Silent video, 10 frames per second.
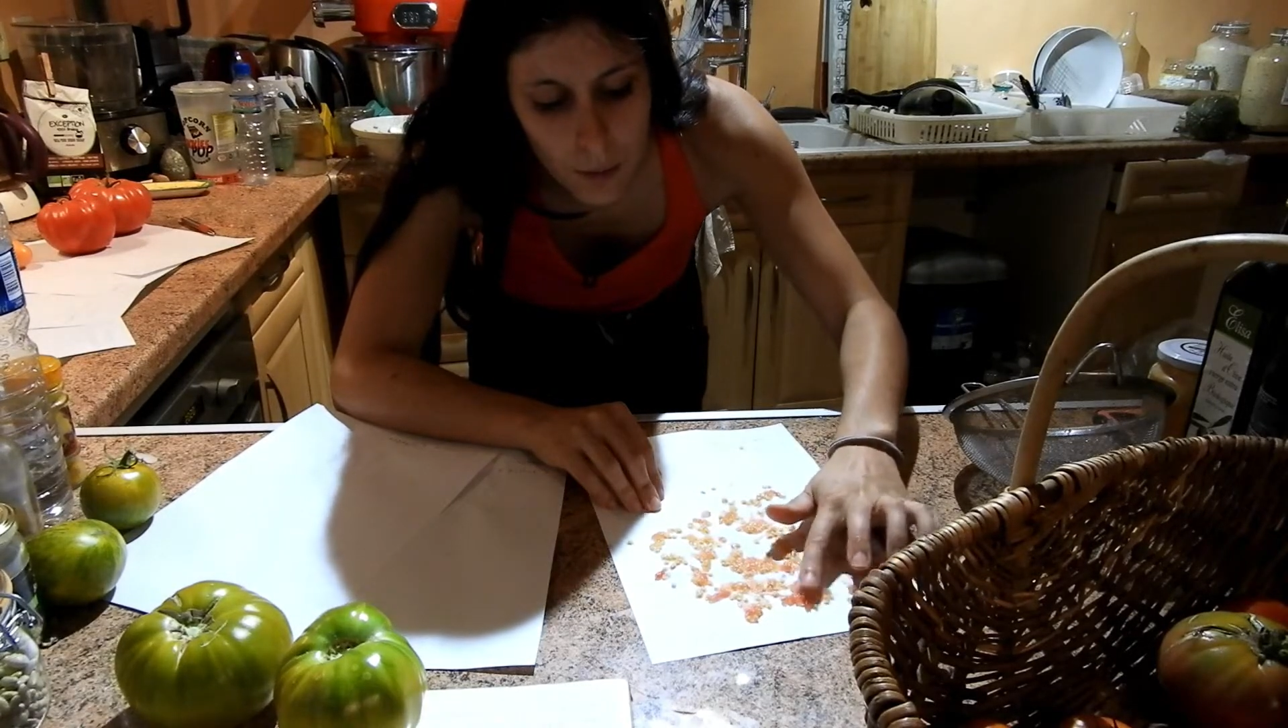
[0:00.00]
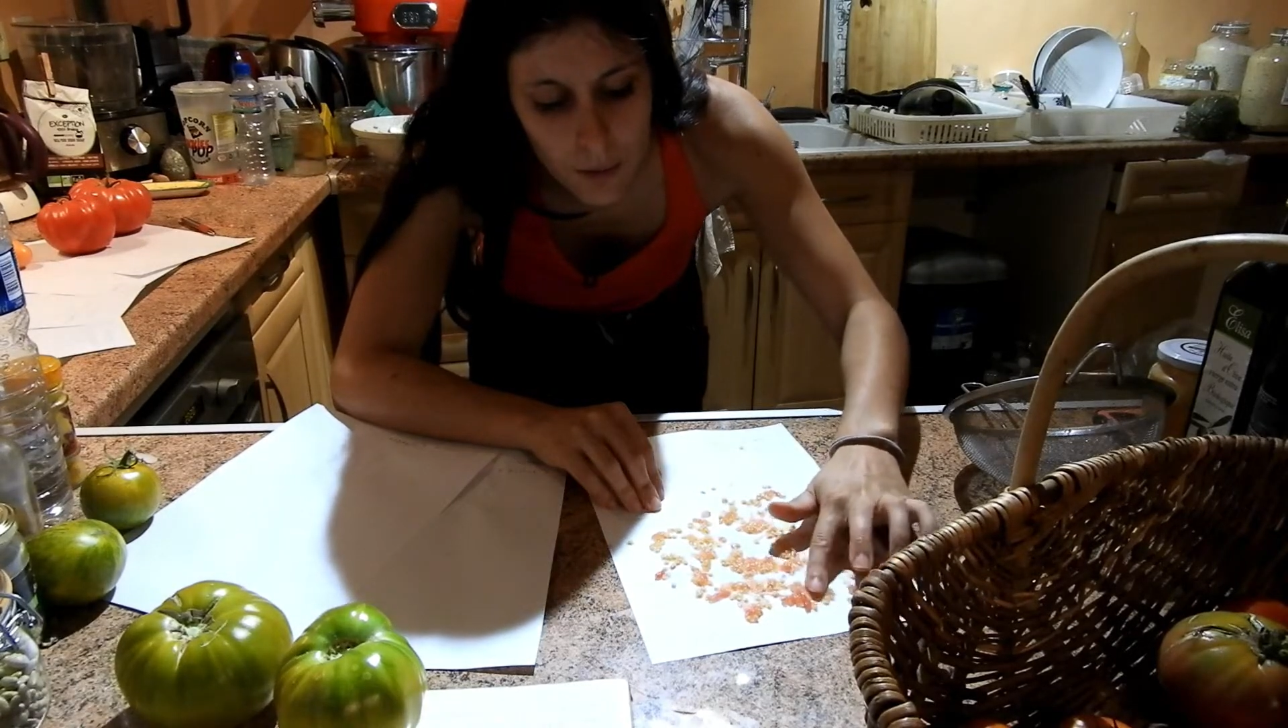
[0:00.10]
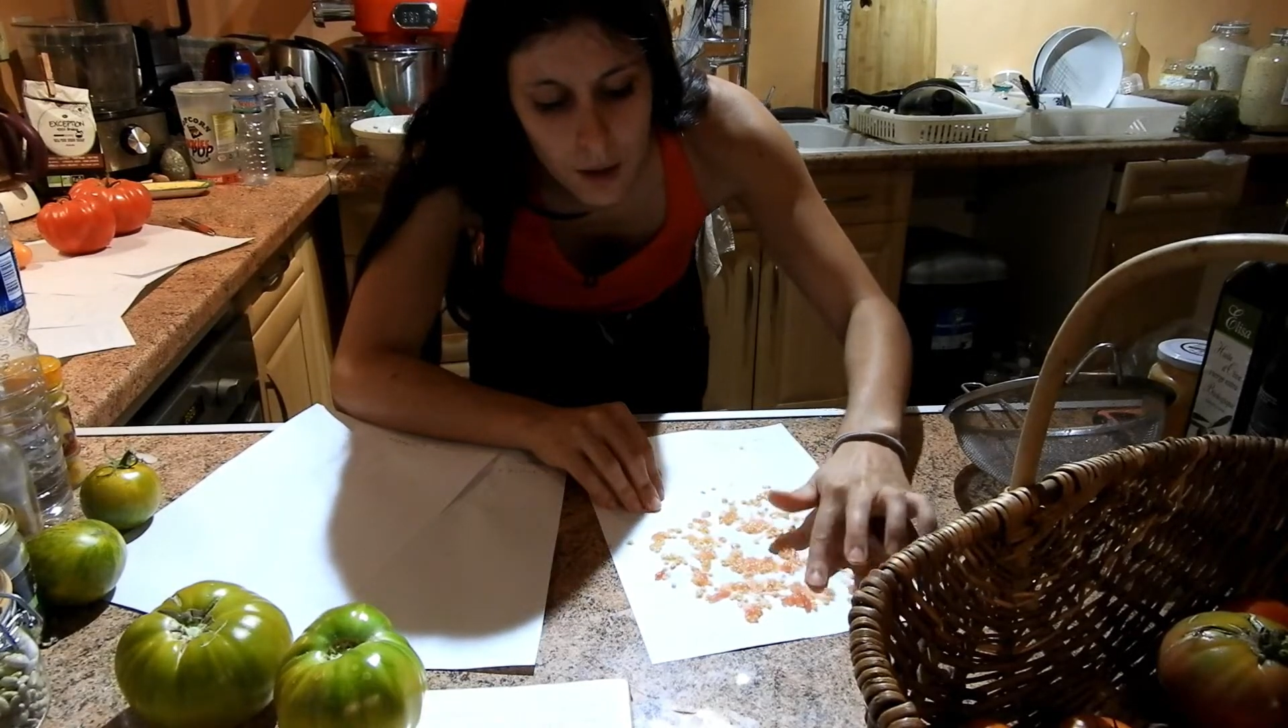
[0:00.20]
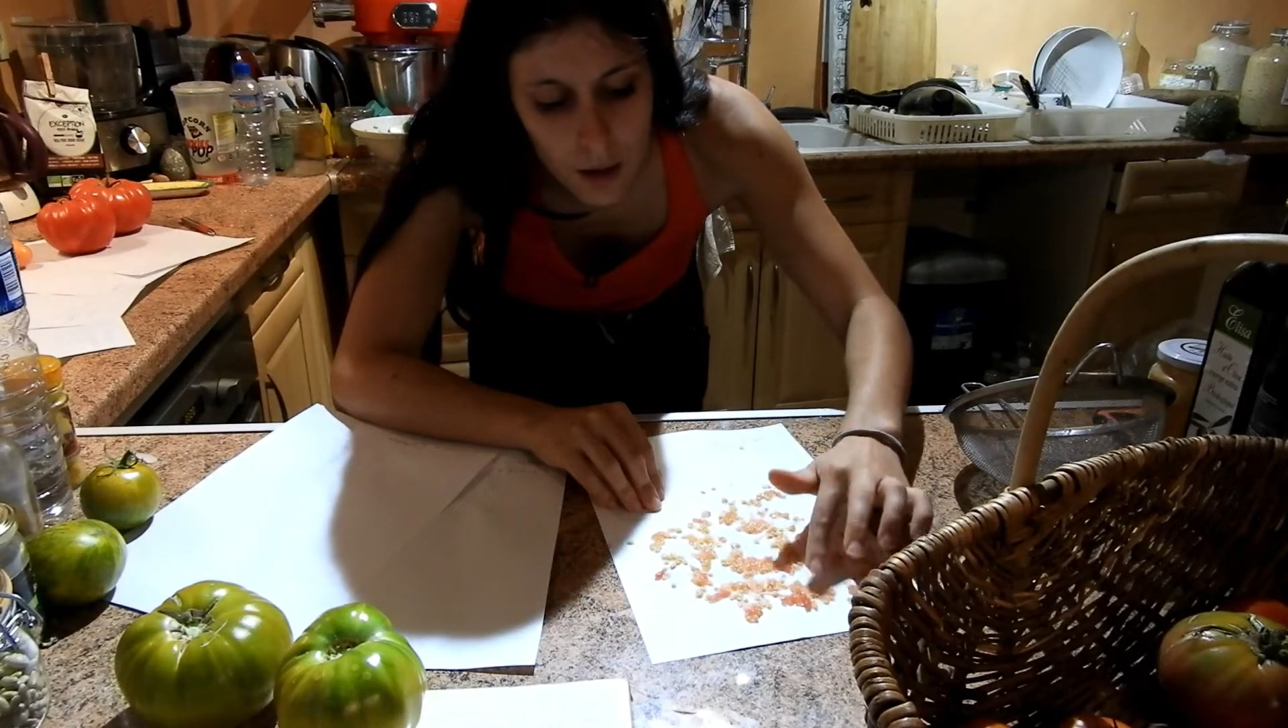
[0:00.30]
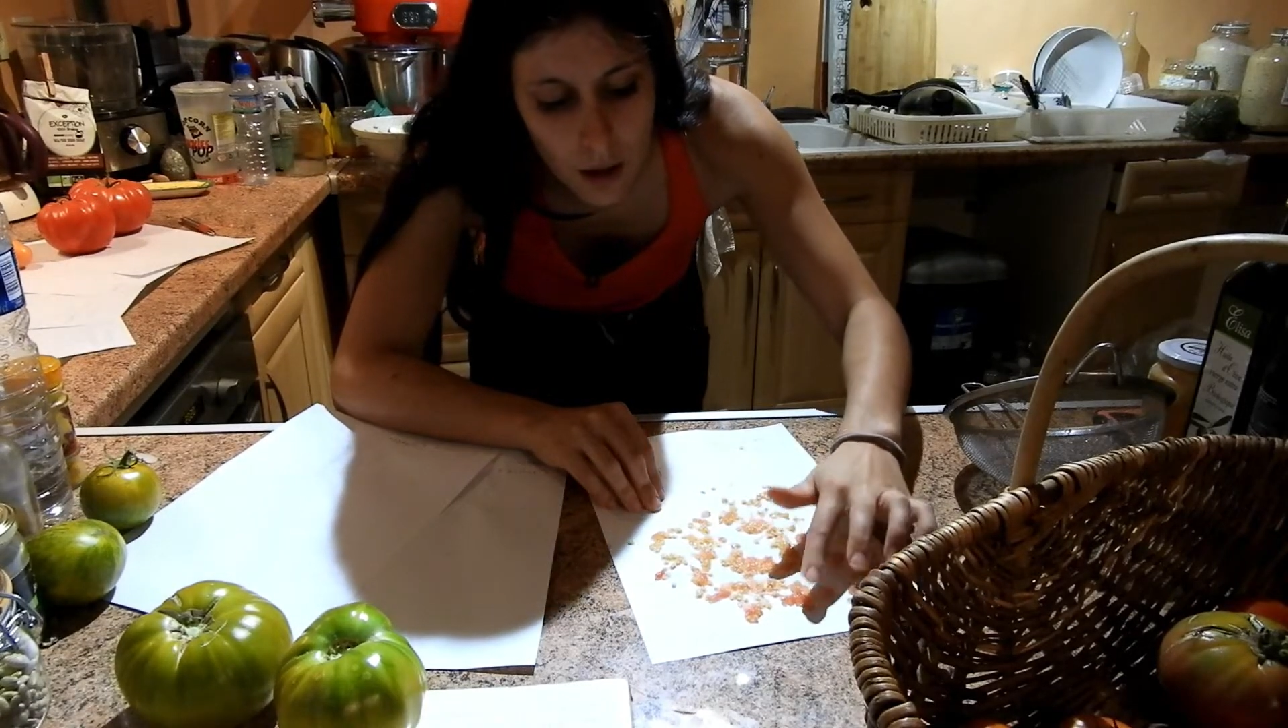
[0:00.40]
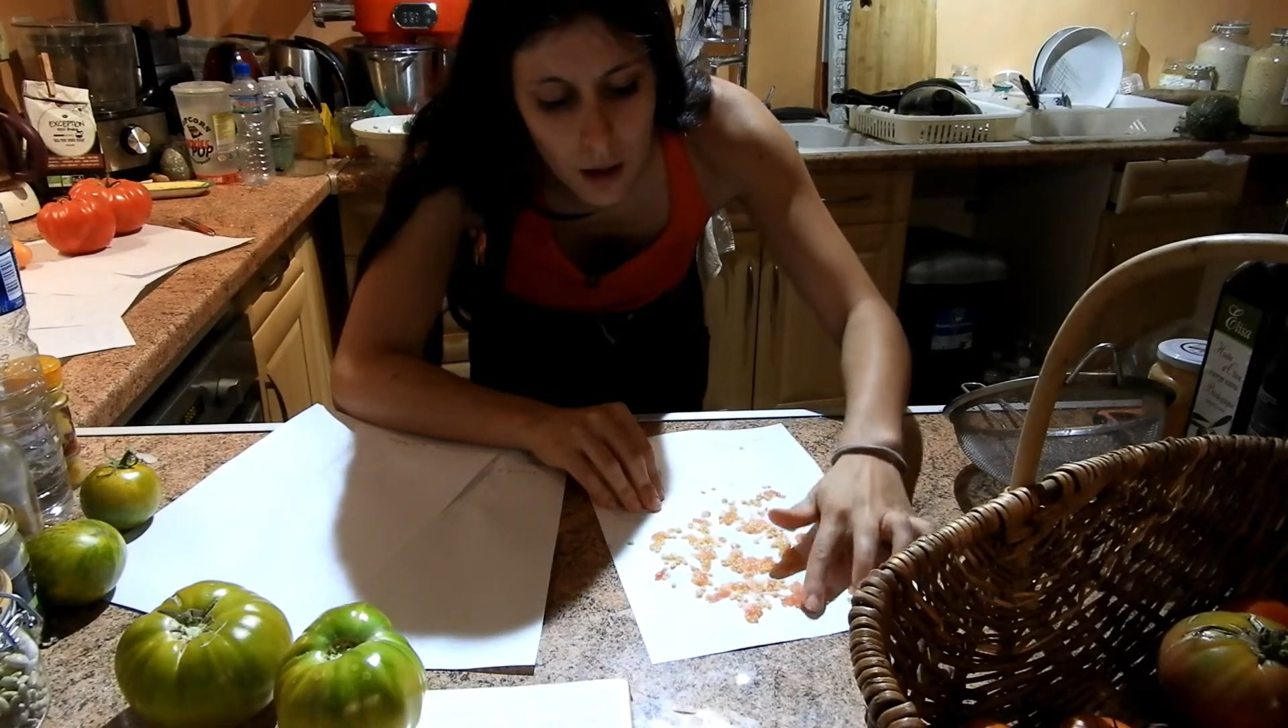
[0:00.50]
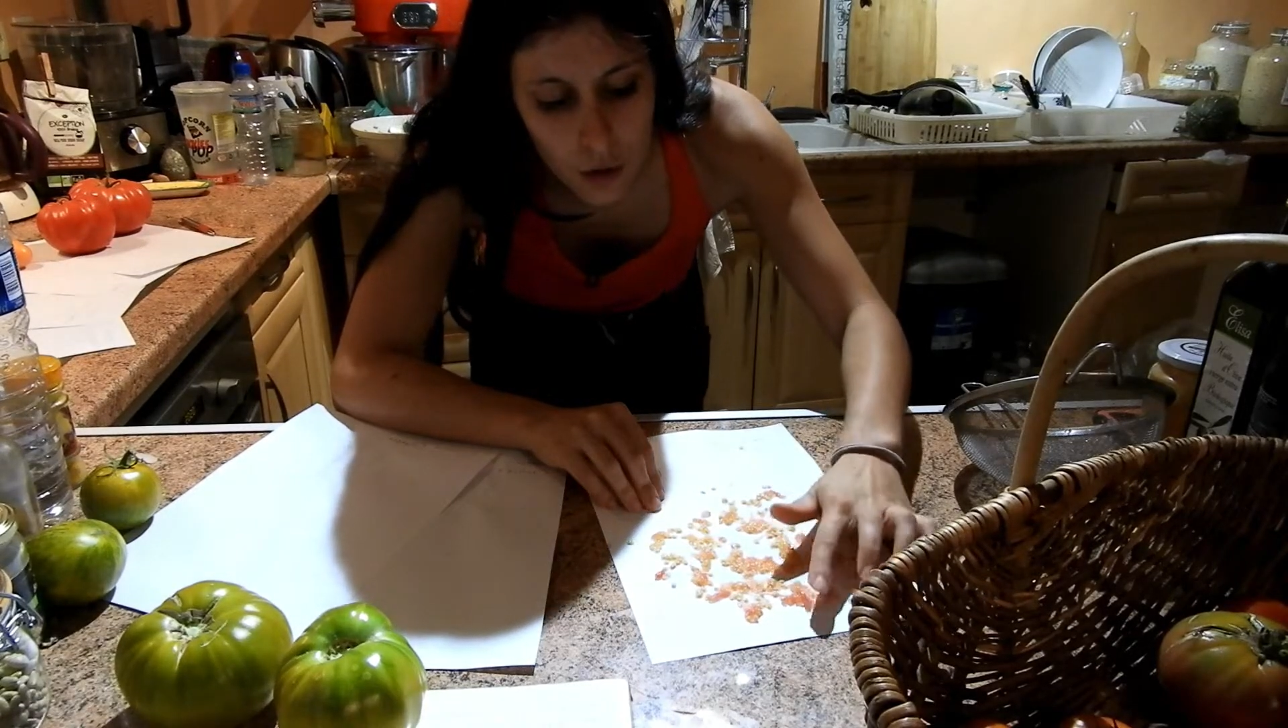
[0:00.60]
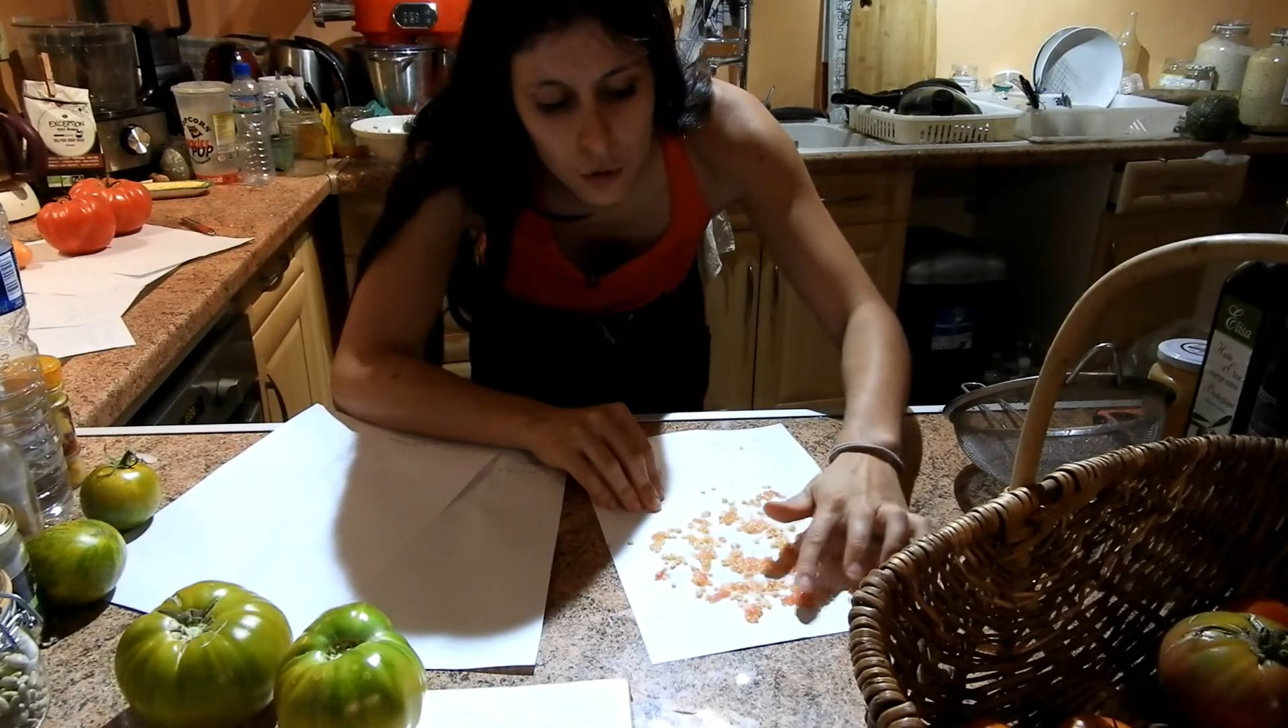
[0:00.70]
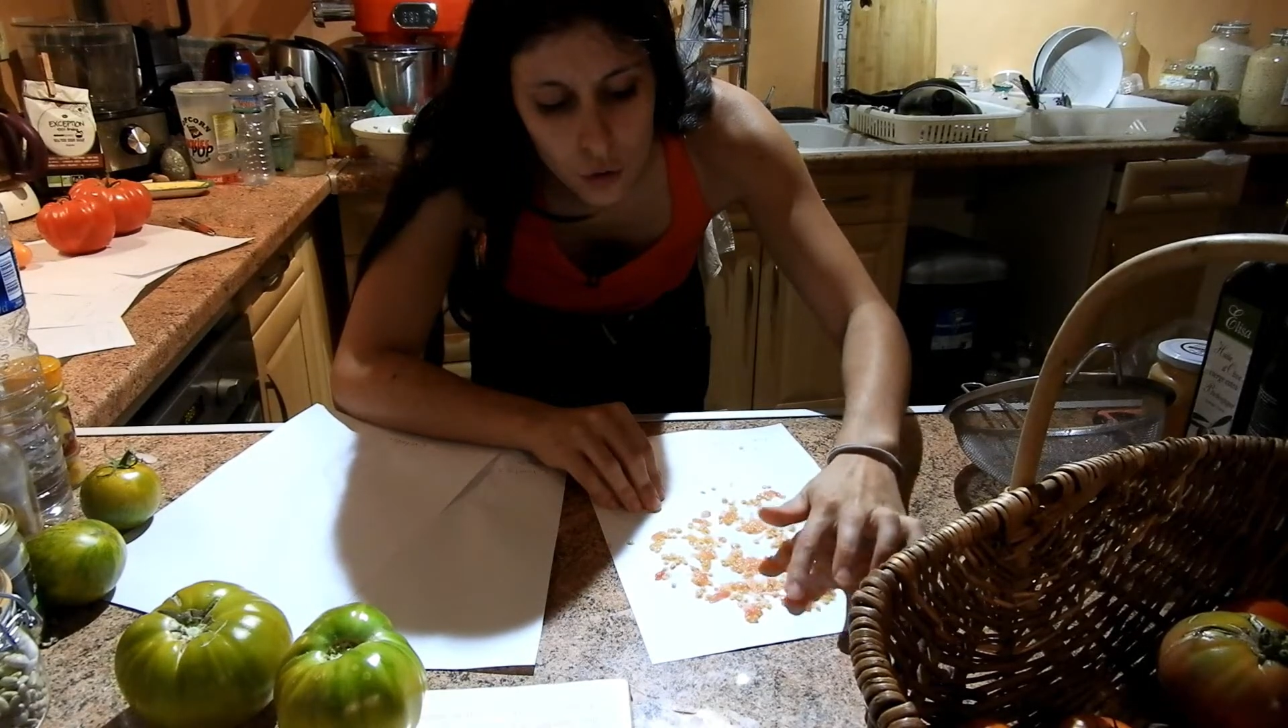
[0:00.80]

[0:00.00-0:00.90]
être du papier